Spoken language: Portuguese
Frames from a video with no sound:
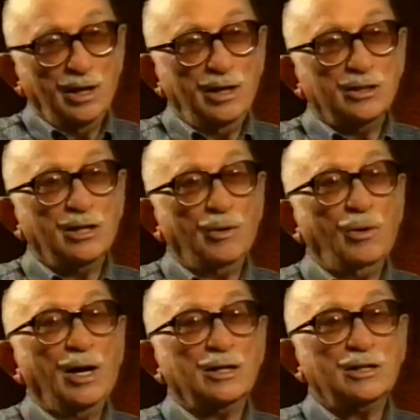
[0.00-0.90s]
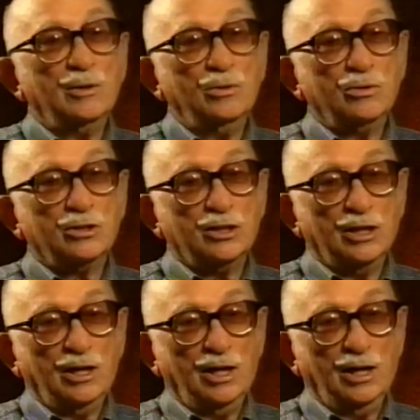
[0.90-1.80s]
e seu, ah, seus,
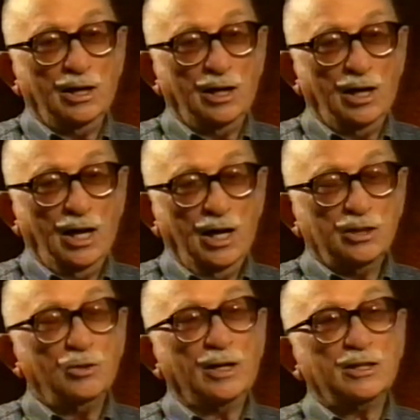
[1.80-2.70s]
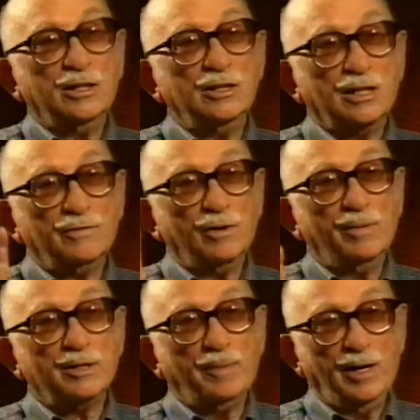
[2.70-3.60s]
eh, suas cinzas
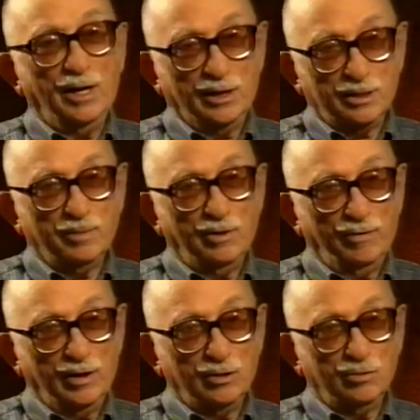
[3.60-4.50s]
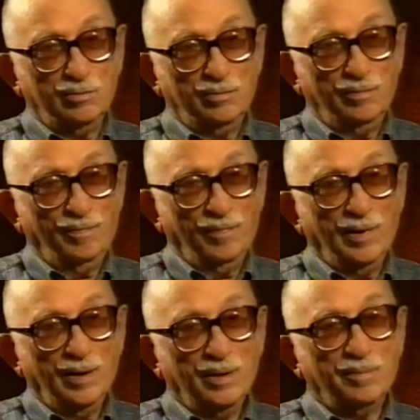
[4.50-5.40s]
foram espalhadas pelo vento. Mas
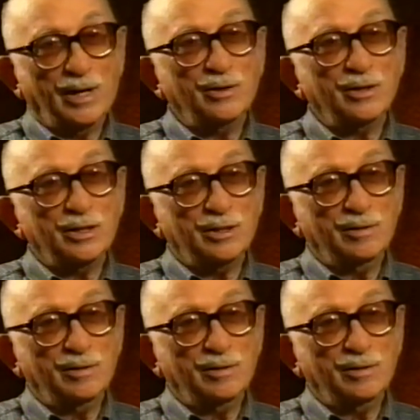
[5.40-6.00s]
como é que o senhor sabe? É